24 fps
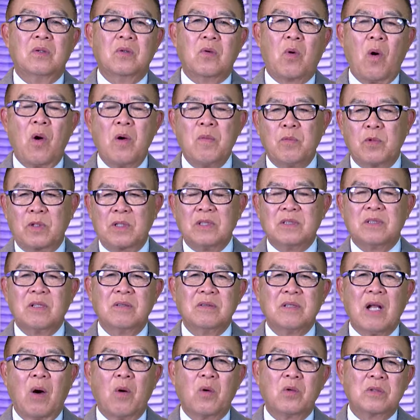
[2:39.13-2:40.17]
có một cái sự
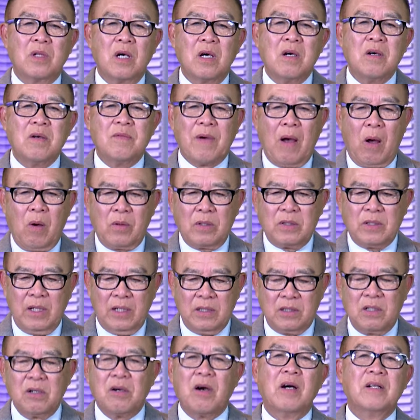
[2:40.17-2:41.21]
đầu tư vào cái thị
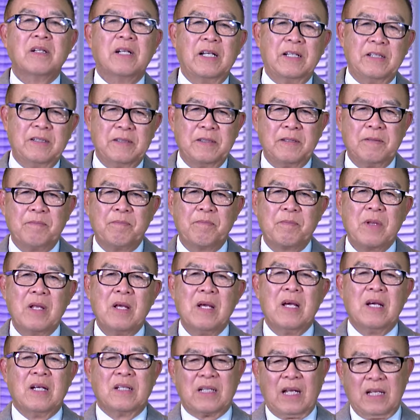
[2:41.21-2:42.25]
trường này nữa.
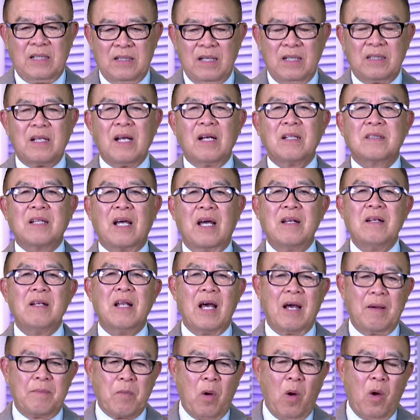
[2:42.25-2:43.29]
Thành ra chắc chắn
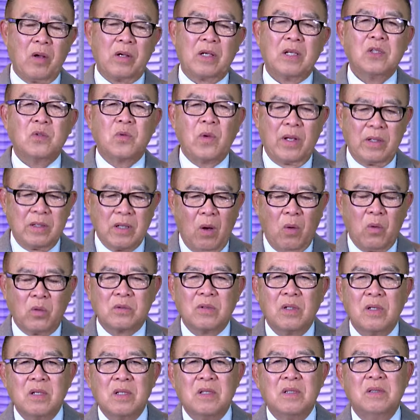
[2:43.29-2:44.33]
là mọi cái chuyện đầu
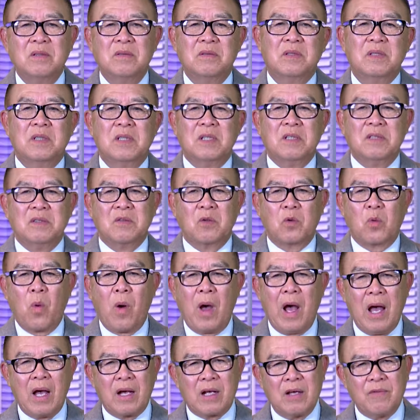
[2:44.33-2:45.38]
tư
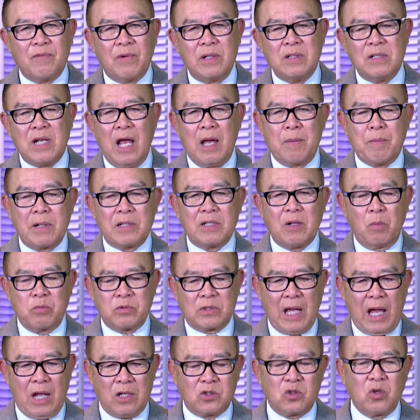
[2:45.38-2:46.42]
qua cái vấn đề bất động
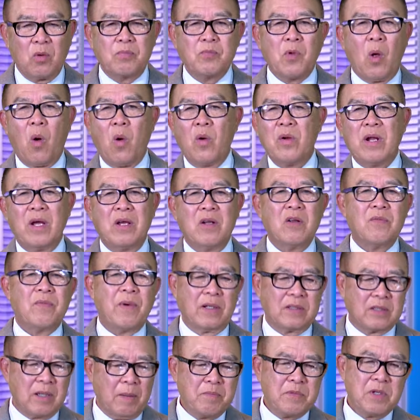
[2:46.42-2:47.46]
sản sụp đổ này nó
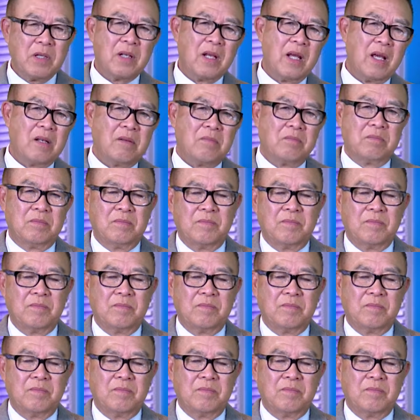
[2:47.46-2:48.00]
phải chấm dứt hết.